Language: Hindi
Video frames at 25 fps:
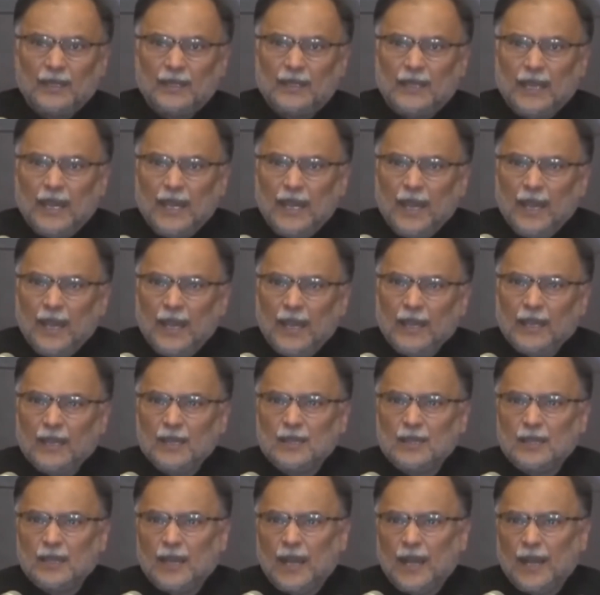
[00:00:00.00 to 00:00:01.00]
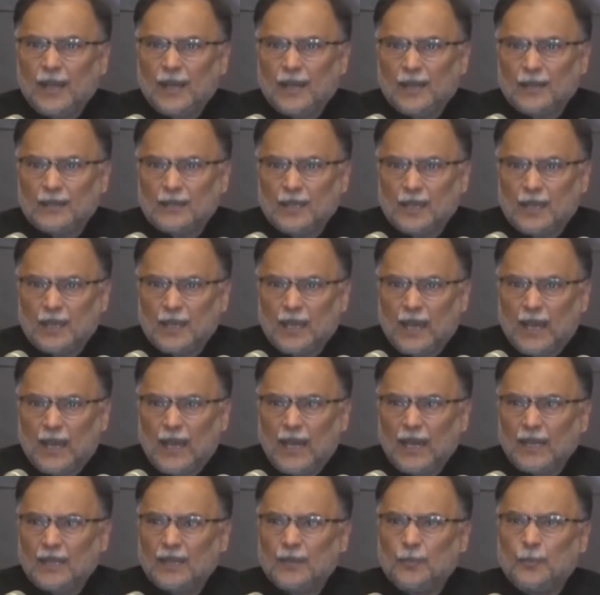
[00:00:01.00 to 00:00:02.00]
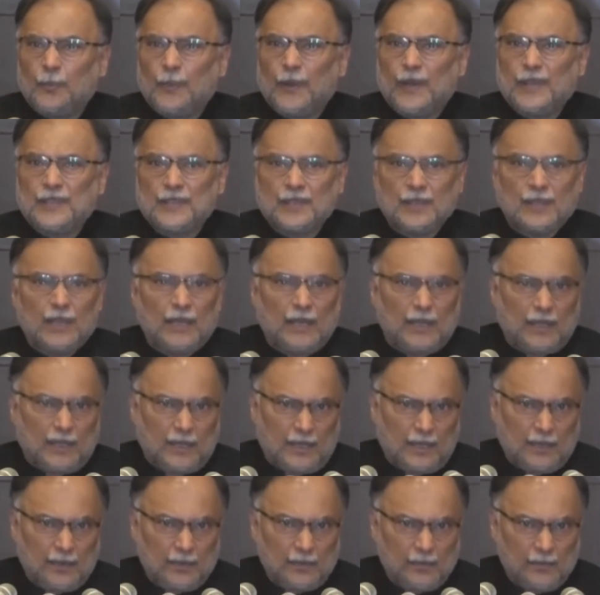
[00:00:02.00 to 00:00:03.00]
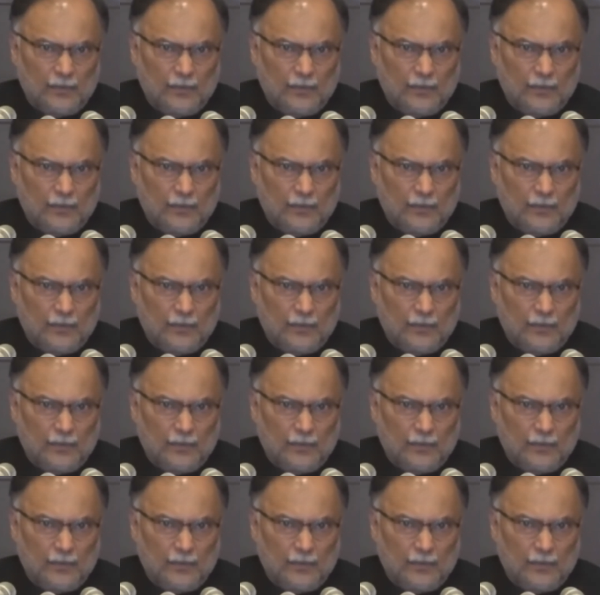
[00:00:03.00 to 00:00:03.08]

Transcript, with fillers: ये एक इतना ख़तरनाक प्रेसिडेंट है